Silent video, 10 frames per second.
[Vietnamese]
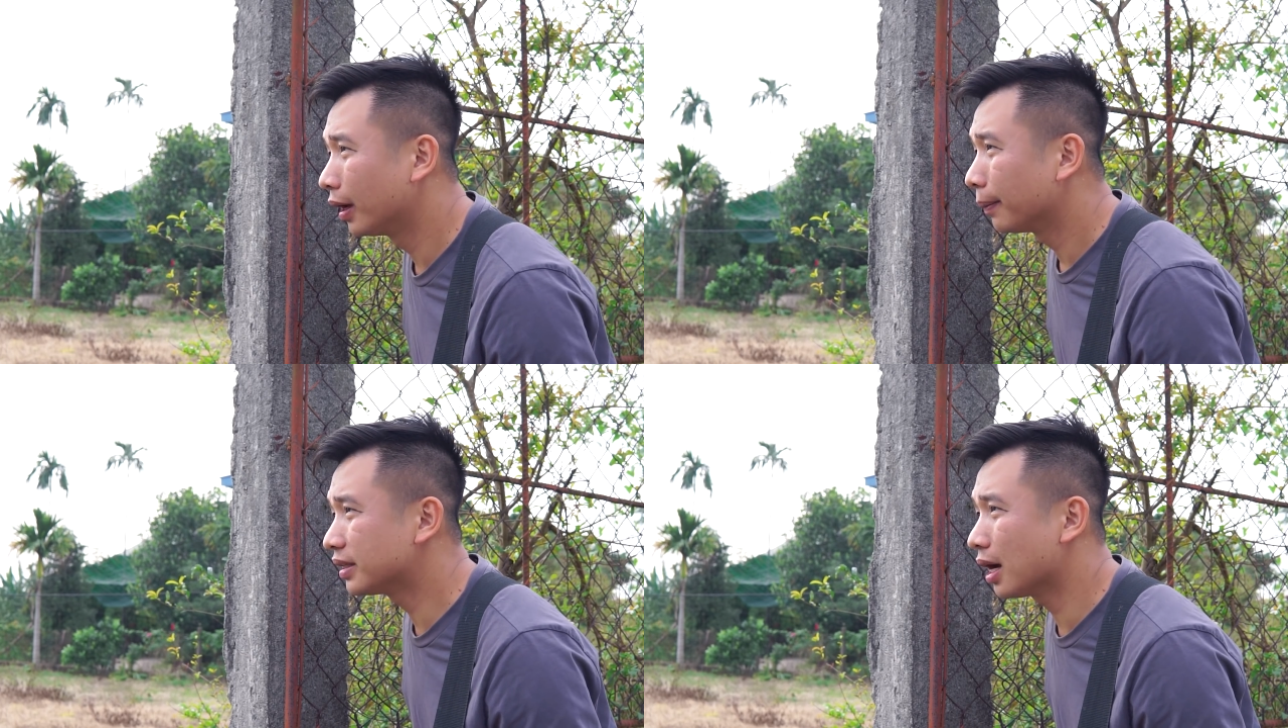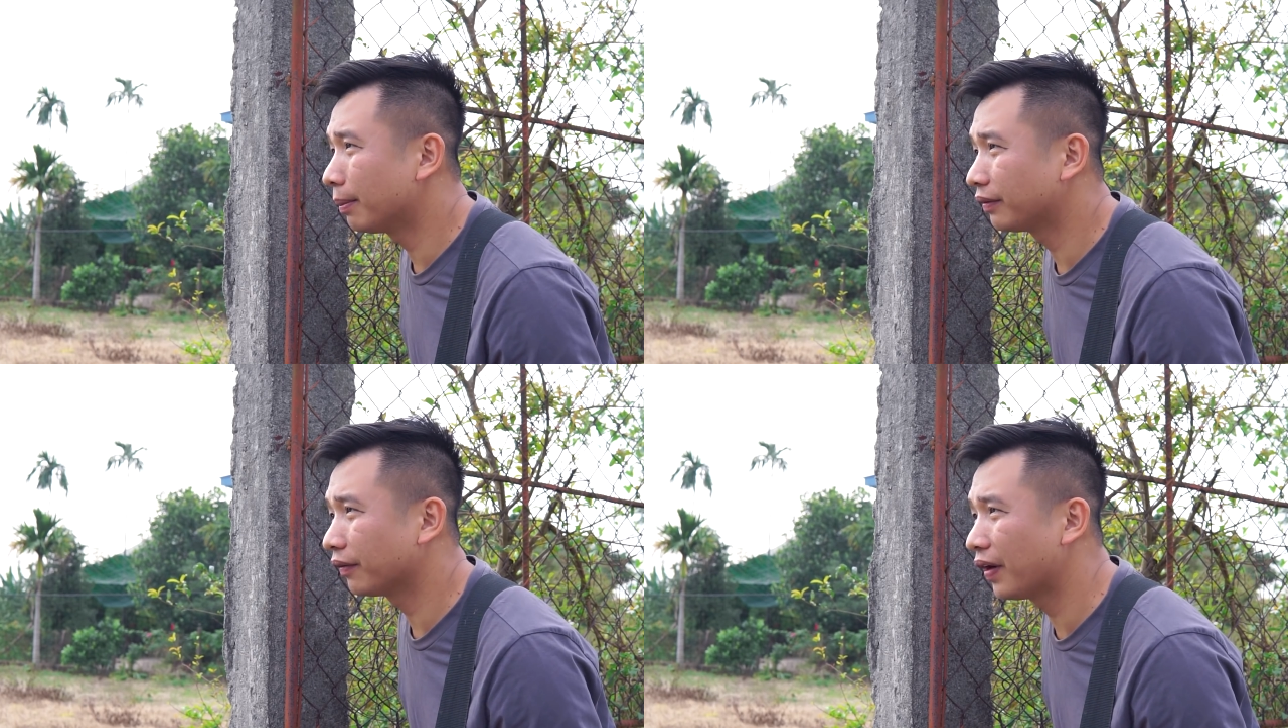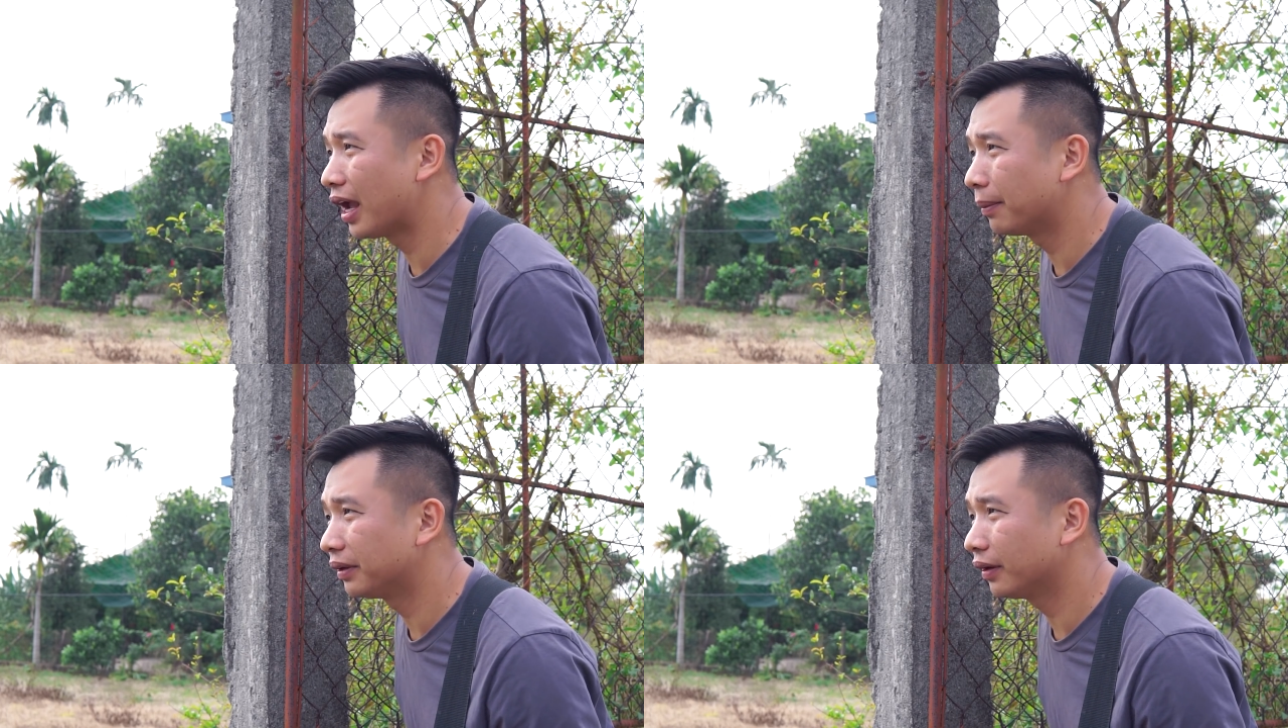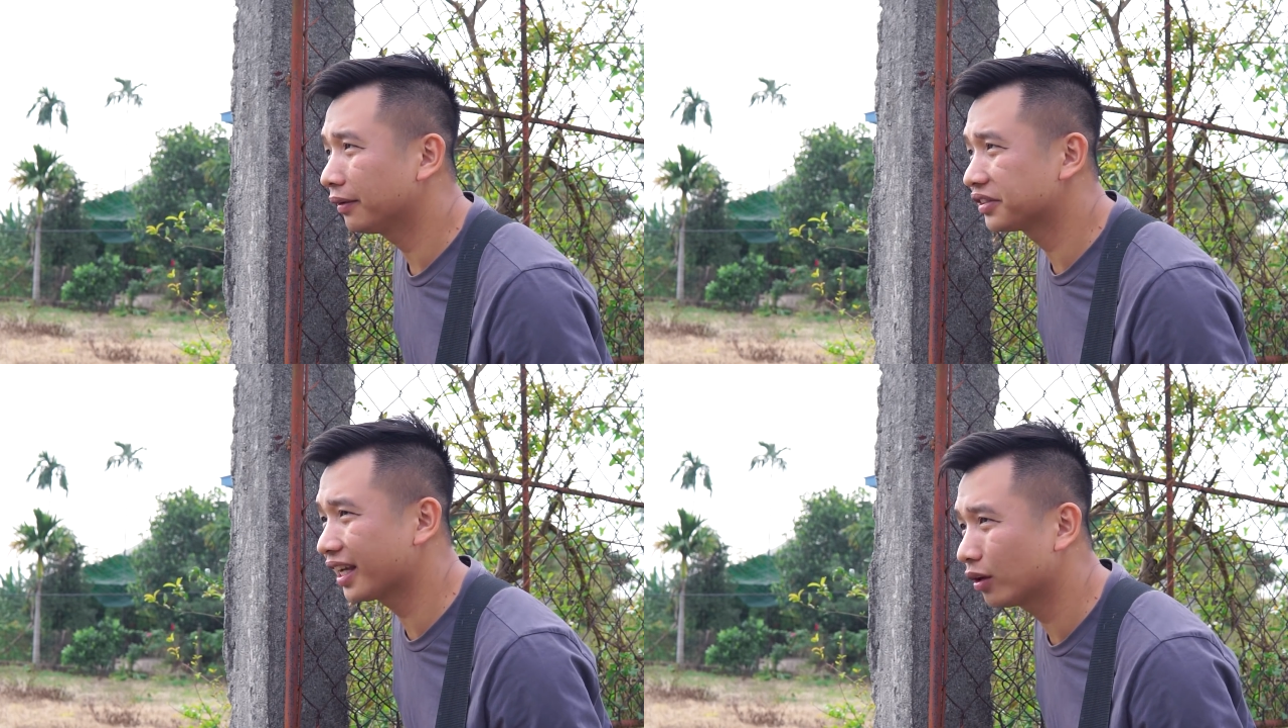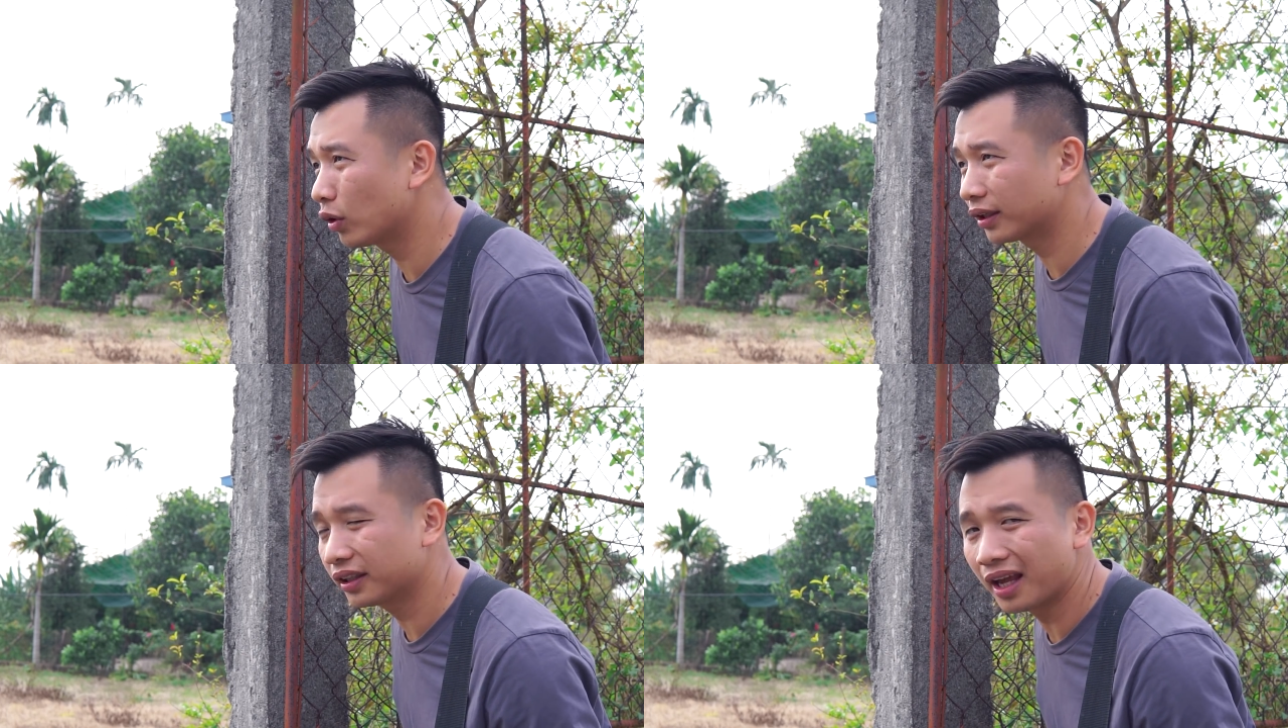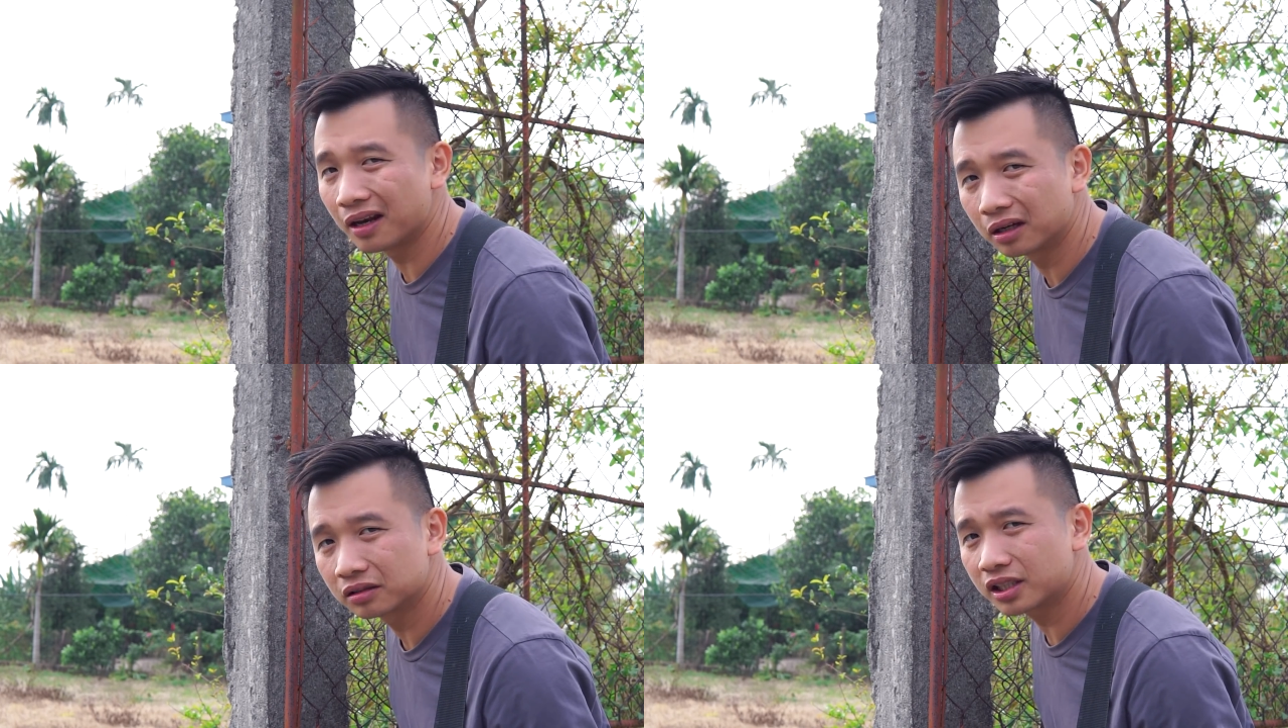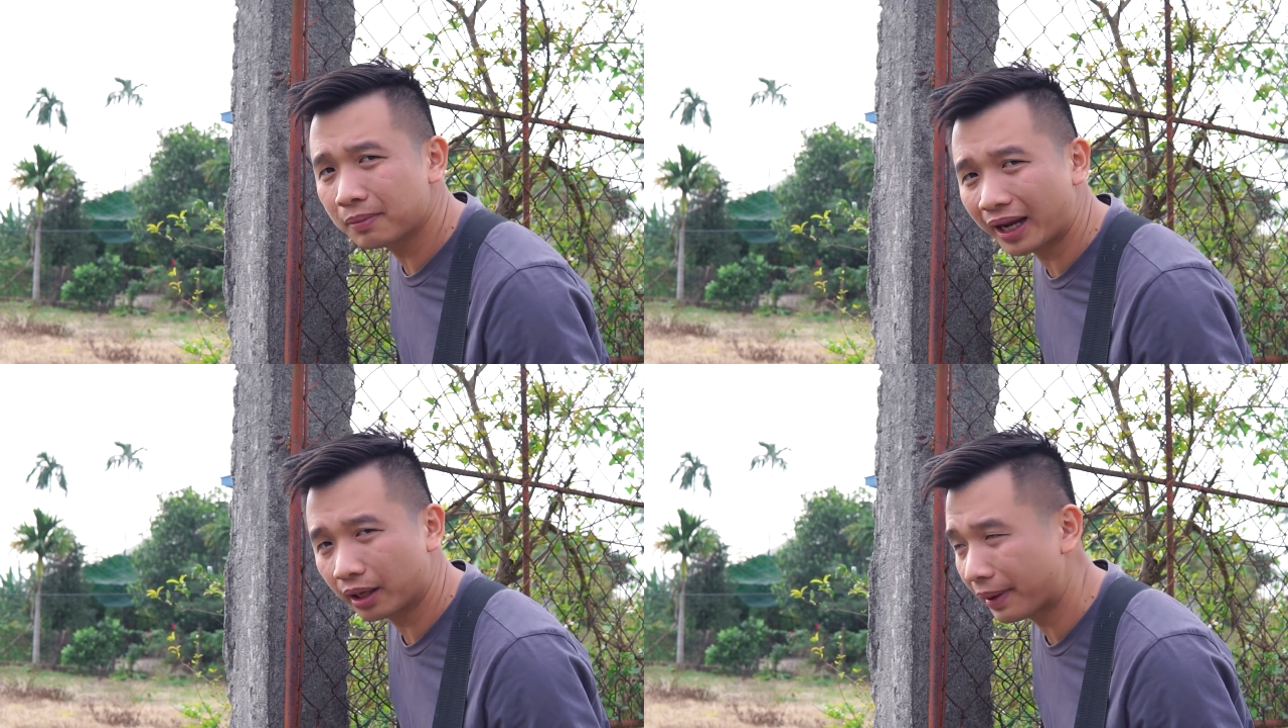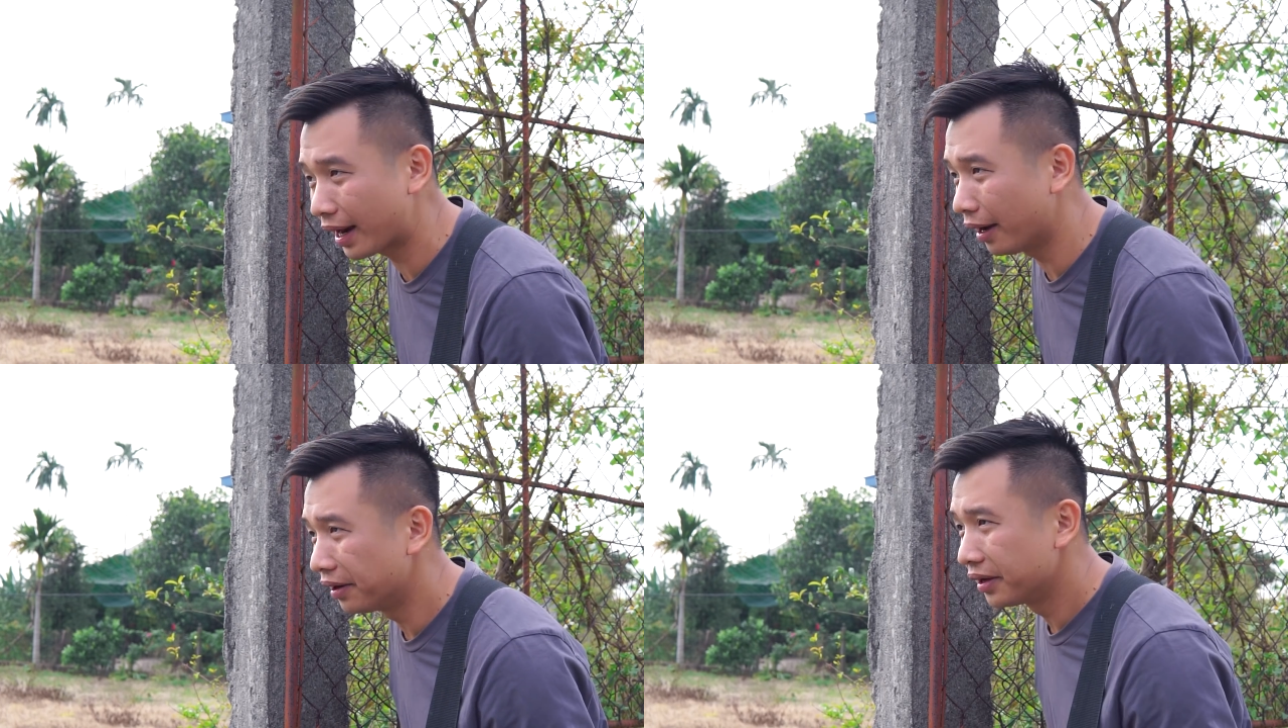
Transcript: Bây giờ mình phải về mình rèn luyện cái thể lực sức mạnh các bạn ạ.